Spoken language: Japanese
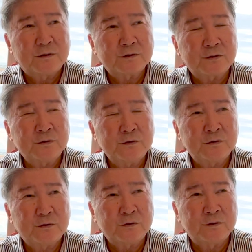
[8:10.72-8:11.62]
そういう
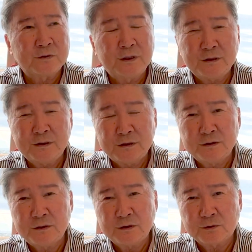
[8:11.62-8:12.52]
のを年
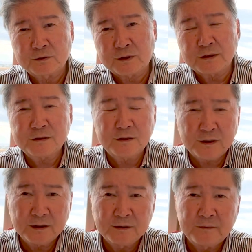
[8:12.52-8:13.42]
金に今度足して
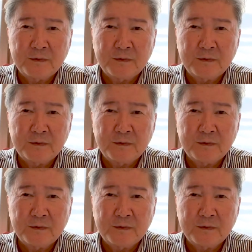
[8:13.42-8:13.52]
ね、